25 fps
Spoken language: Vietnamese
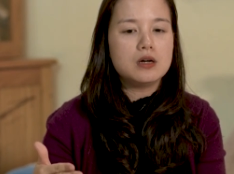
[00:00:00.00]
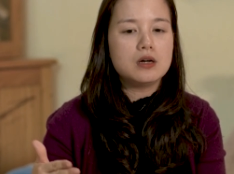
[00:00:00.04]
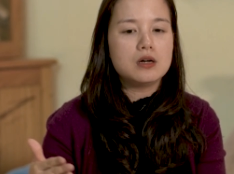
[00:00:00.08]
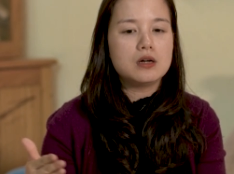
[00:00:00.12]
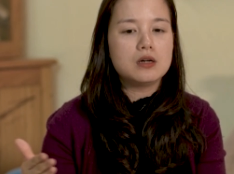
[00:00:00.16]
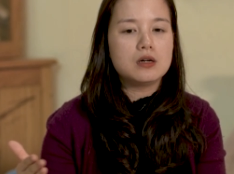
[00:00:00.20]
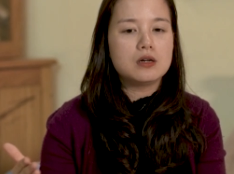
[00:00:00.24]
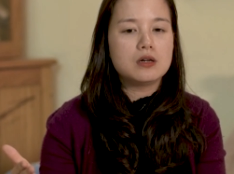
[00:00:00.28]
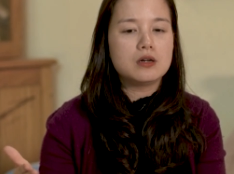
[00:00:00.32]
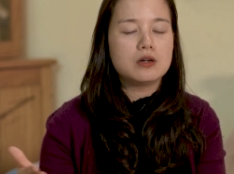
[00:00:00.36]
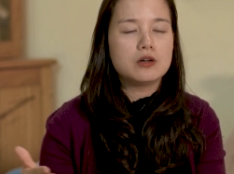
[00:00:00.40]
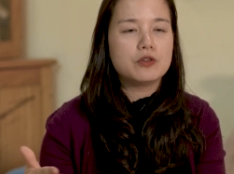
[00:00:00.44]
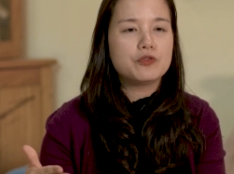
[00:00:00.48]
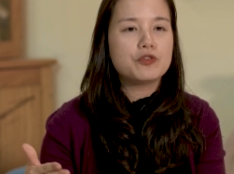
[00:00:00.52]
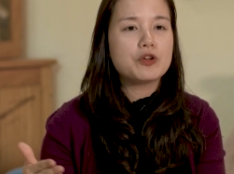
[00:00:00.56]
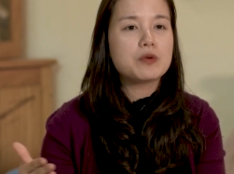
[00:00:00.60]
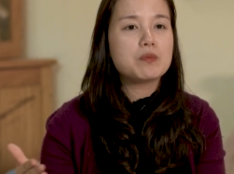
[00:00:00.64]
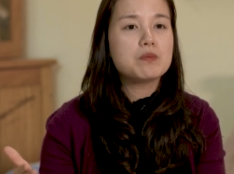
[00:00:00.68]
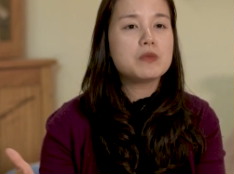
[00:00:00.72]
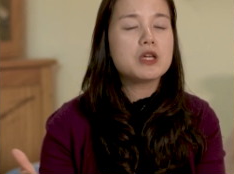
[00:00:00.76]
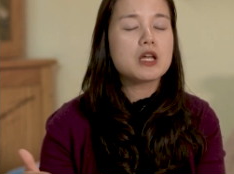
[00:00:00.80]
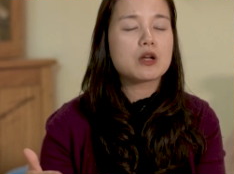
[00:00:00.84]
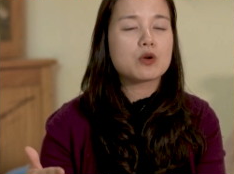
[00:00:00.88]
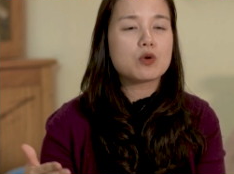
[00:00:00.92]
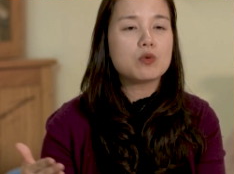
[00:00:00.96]
uh,
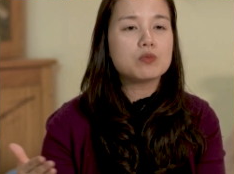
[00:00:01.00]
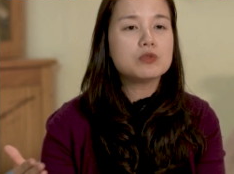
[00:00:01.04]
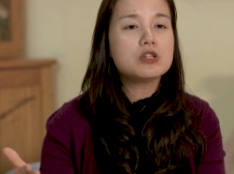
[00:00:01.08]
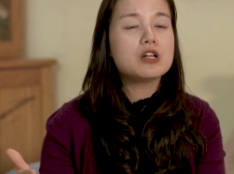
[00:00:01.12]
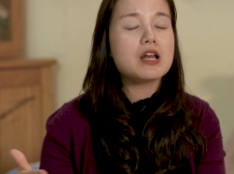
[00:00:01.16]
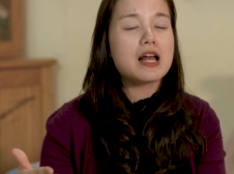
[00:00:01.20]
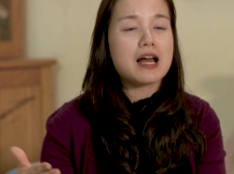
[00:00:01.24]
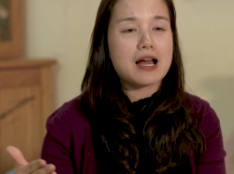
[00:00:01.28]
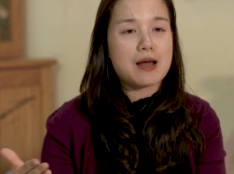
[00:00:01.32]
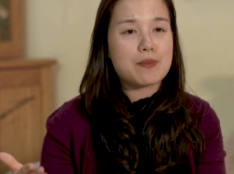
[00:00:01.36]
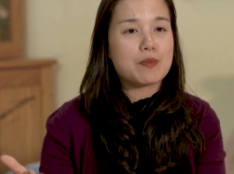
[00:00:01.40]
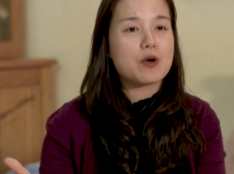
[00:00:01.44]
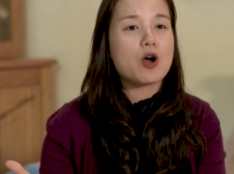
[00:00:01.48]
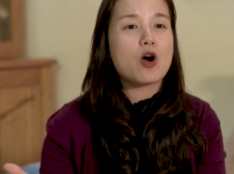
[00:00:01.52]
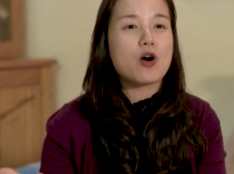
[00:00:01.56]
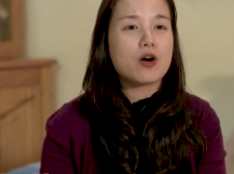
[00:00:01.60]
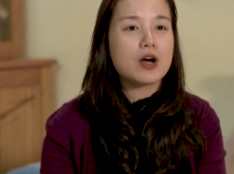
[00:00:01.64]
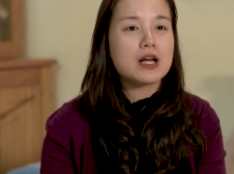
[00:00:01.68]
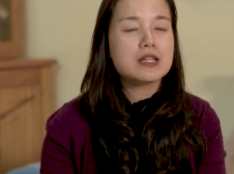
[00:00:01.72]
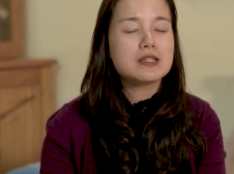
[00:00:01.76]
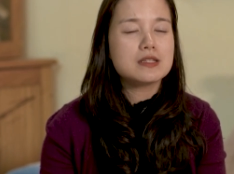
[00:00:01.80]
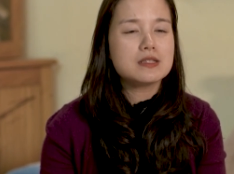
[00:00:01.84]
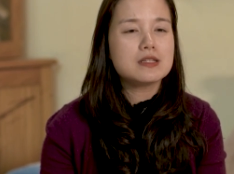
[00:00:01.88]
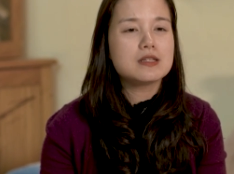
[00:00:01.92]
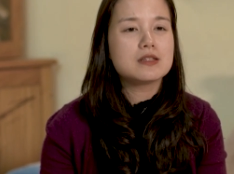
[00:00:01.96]
phân biệt cũng như là gặp
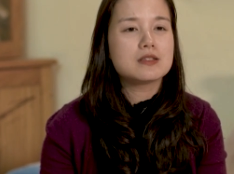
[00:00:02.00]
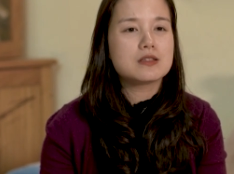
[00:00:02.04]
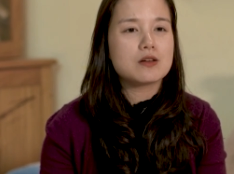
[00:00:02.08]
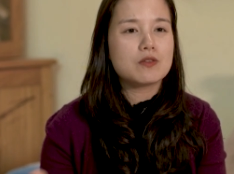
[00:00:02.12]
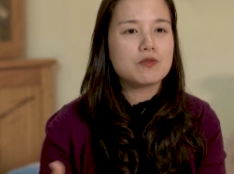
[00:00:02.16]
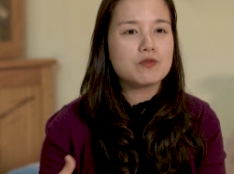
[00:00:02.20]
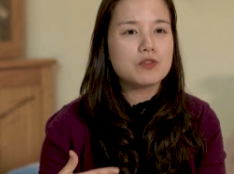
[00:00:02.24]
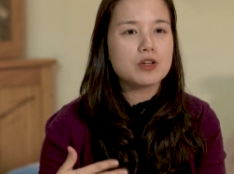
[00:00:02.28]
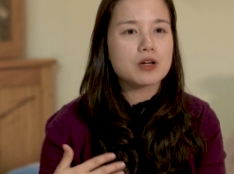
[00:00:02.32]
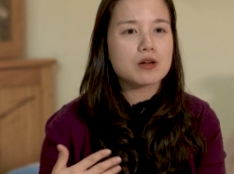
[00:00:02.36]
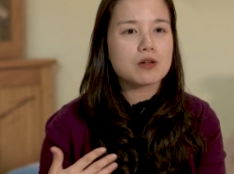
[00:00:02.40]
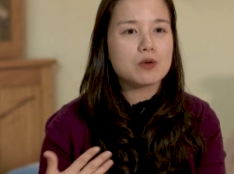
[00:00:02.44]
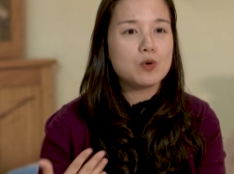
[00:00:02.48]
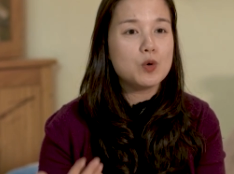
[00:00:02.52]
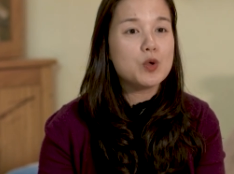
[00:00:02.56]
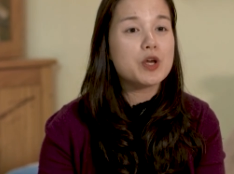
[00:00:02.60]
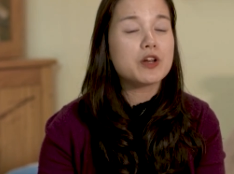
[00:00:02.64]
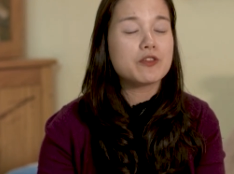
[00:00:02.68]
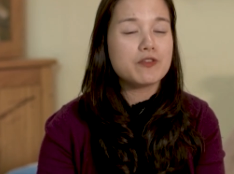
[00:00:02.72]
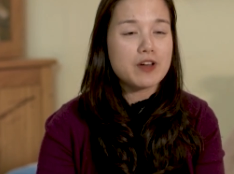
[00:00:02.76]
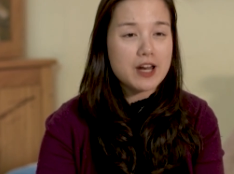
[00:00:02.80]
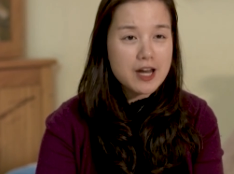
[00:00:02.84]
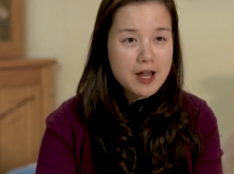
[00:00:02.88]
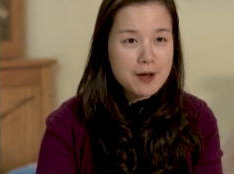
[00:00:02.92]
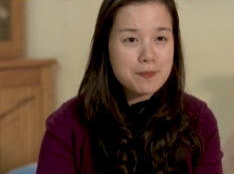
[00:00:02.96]
khó khăn gì trong việc
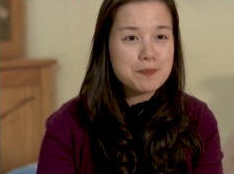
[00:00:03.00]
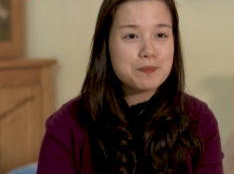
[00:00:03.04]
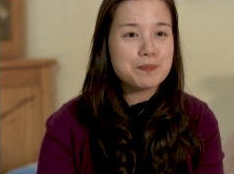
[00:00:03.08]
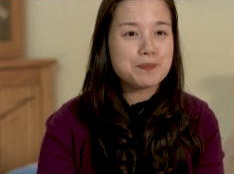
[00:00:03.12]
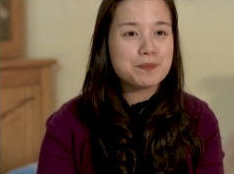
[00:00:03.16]
luyện phát âm